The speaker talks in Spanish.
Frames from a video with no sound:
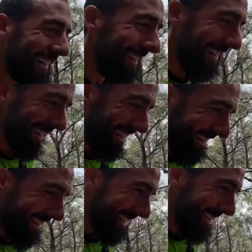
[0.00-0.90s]
no los
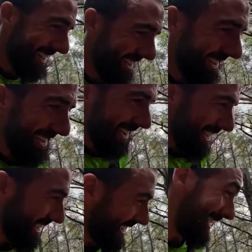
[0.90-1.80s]
que
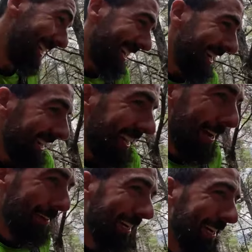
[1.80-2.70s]
no me ven.
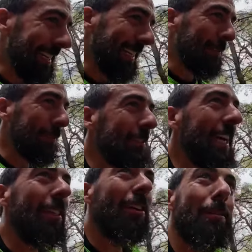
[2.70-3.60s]
Vamos a ir
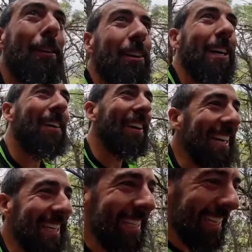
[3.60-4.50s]
disfrutando como los
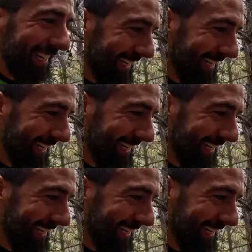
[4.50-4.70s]
jabalís.